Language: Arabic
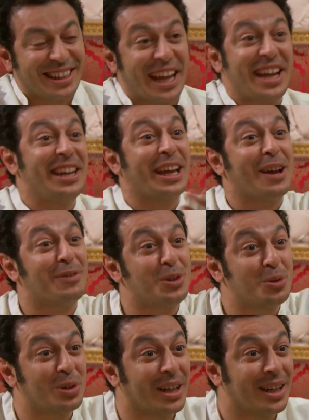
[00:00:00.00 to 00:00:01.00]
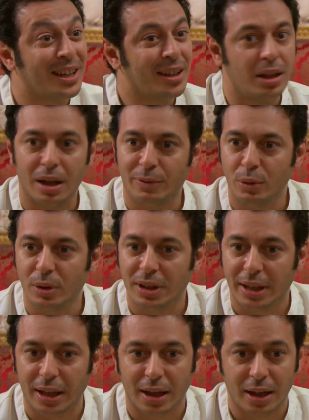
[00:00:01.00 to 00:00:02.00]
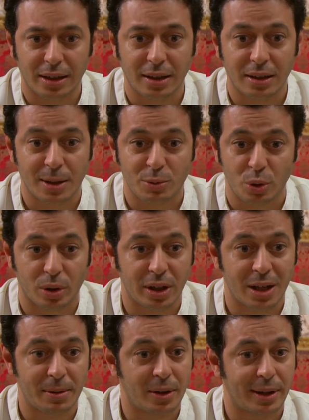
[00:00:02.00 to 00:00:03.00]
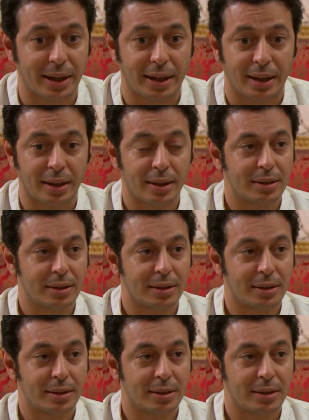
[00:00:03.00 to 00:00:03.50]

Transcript: كانك افيونه لا افيونه ايه احنا نضرب شغلنا بقى ولا ايه